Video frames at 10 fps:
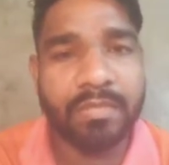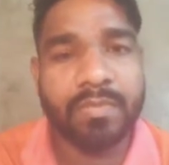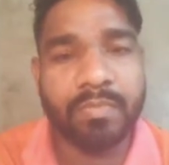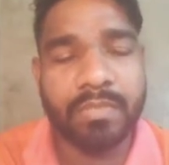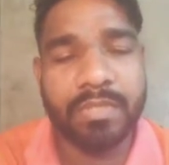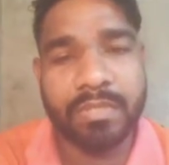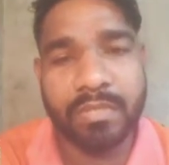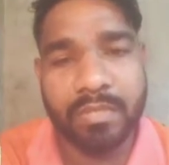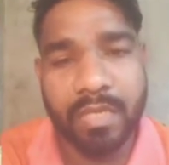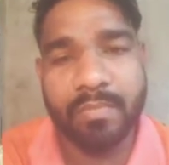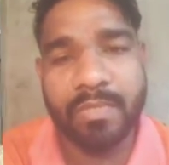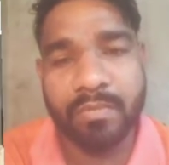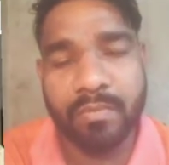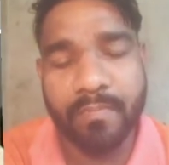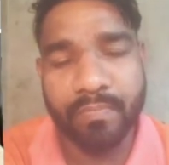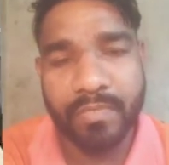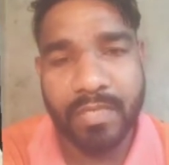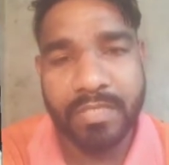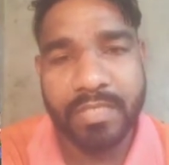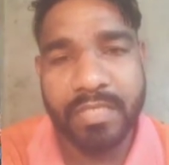जो पुलिस कर्मी को
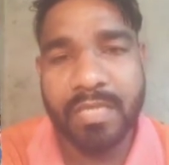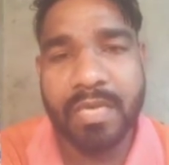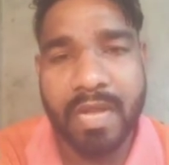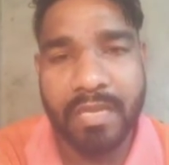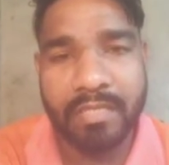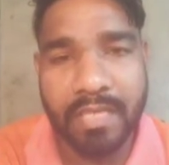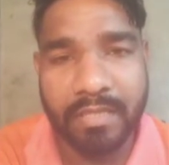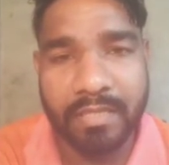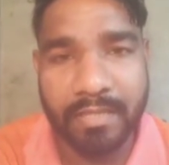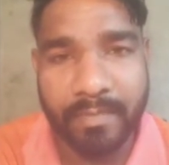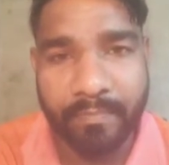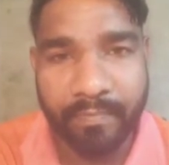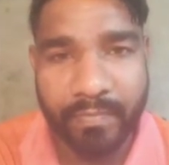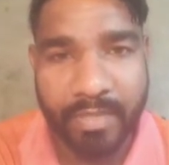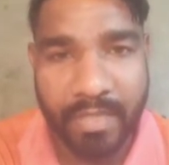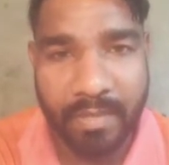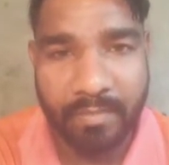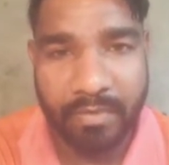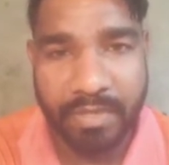इसकी जानकारी दी जाती है कि हम लोग